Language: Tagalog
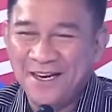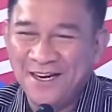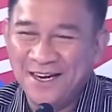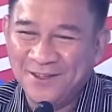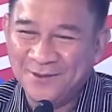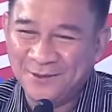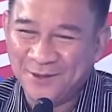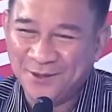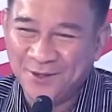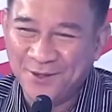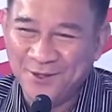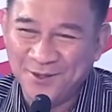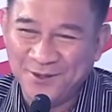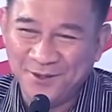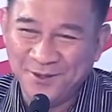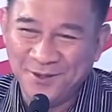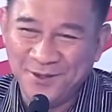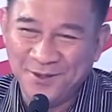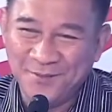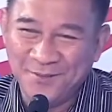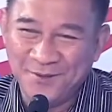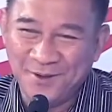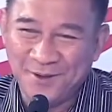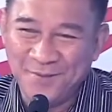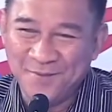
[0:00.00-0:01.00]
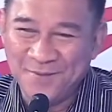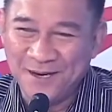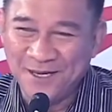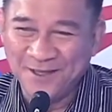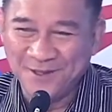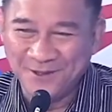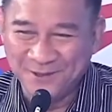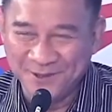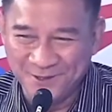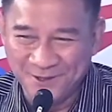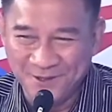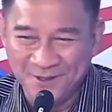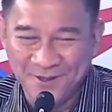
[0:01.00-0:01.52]
para tuloy-tuloy po ang
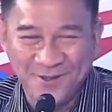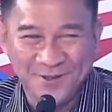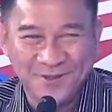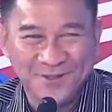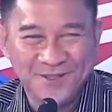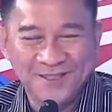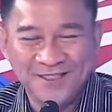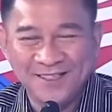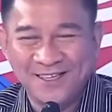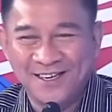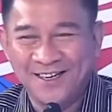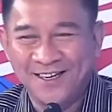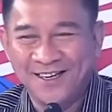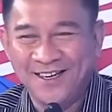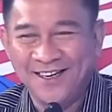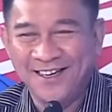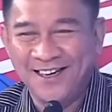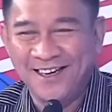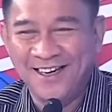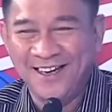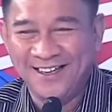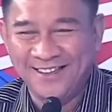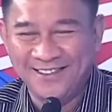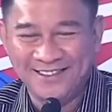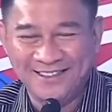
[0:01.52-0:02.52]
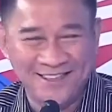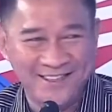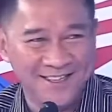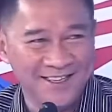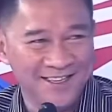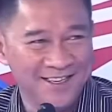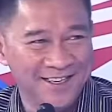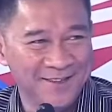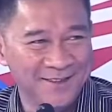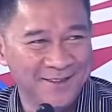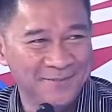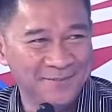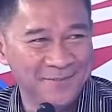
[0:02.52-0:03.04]
pagtulong ng yes. uh,
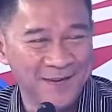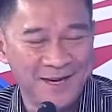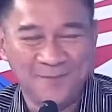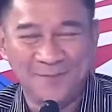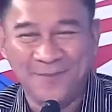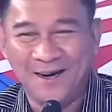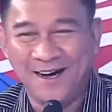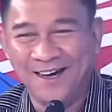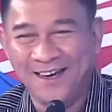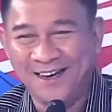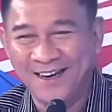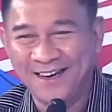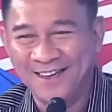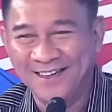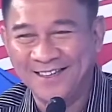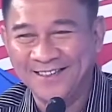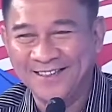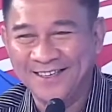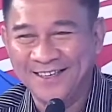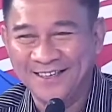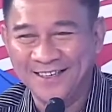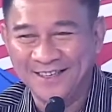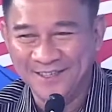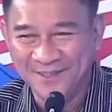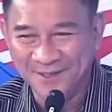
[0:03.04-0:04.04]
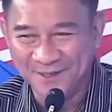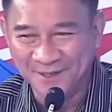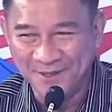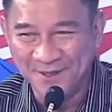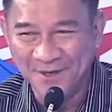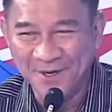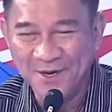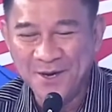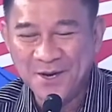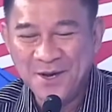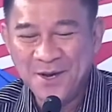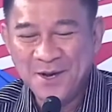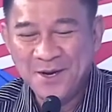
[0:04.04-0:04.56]
ating uh, pamahalaan sa
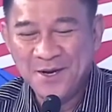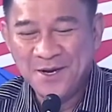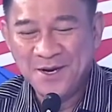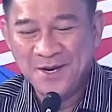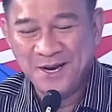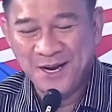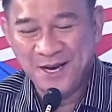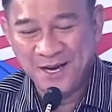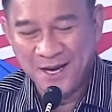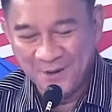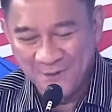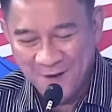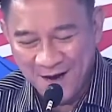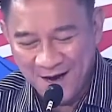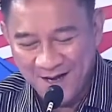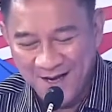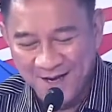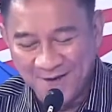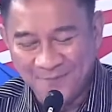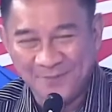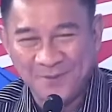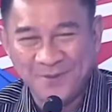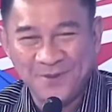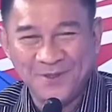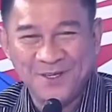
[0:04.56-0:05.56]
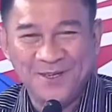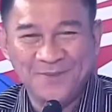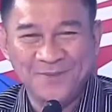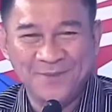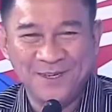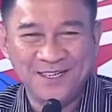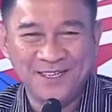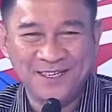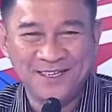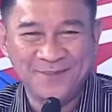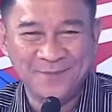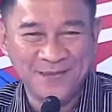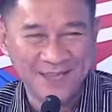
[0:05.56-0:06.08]
inyo. Oo. Nananawagan po
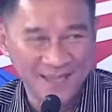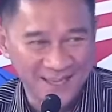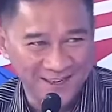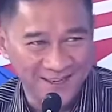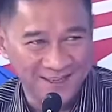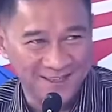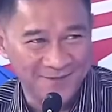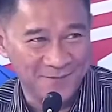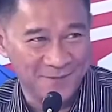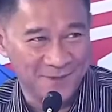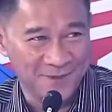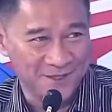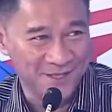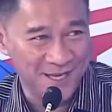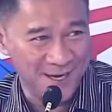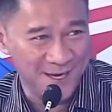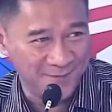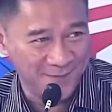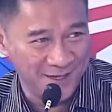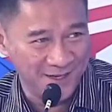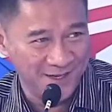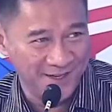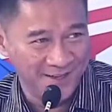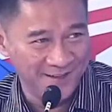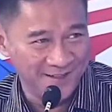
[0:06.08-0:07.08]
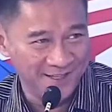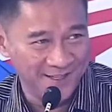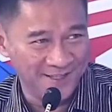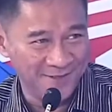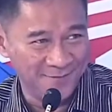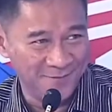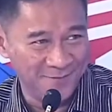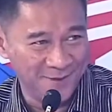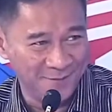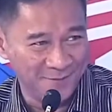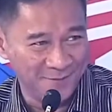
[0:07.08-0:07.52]
kami na maging responsable din tayo sa